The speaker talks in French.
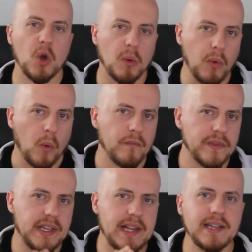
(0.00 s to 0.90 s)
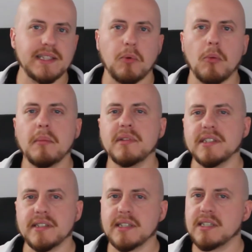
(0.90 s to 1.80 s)
Bon, il y a des
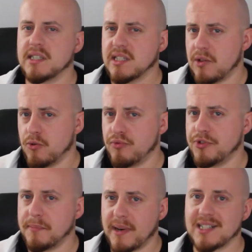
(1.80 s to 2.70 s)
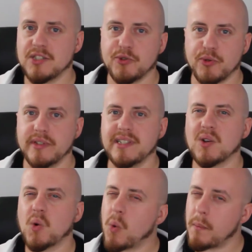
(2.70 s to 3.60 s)
probabilités qu'elle ne puisse pas utiliser
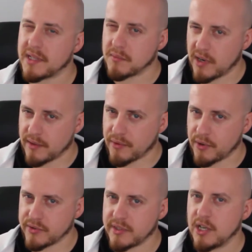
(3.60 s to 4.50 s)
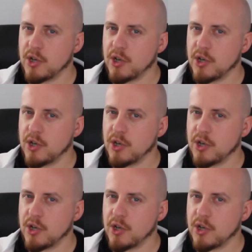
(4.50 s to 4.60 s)
complètement la force,